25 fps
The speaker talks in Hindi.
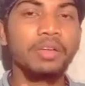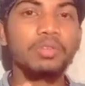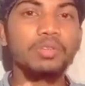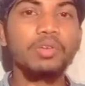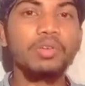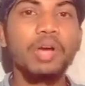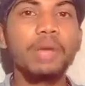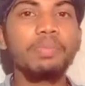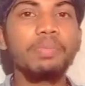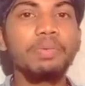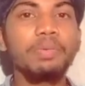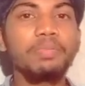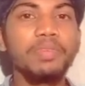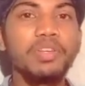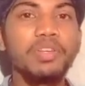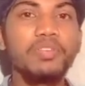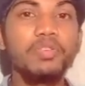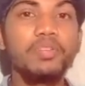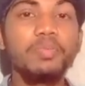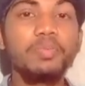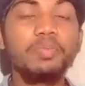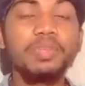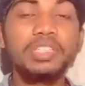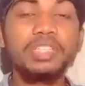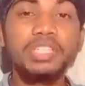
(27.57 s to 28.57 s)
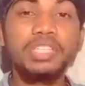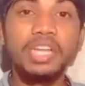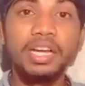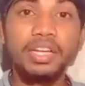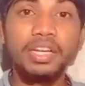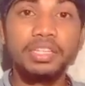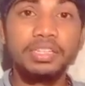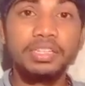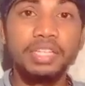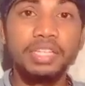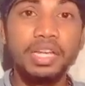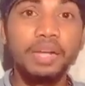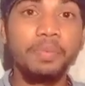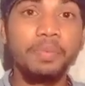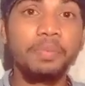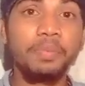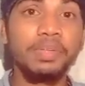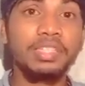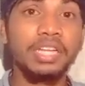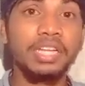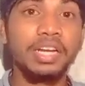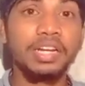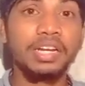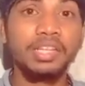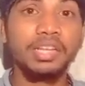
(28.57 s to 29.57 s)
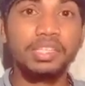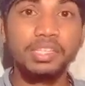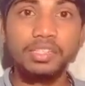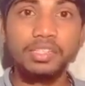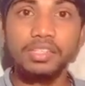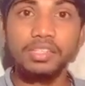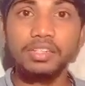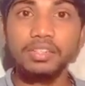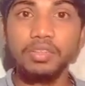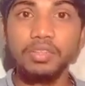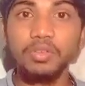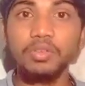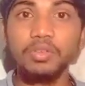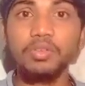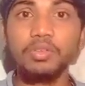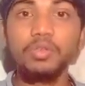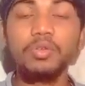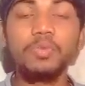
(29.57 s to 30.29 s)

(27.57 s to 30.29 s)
तो आप अपने यूट्यूब पर जा चैनल पर जाकर देख सकते हो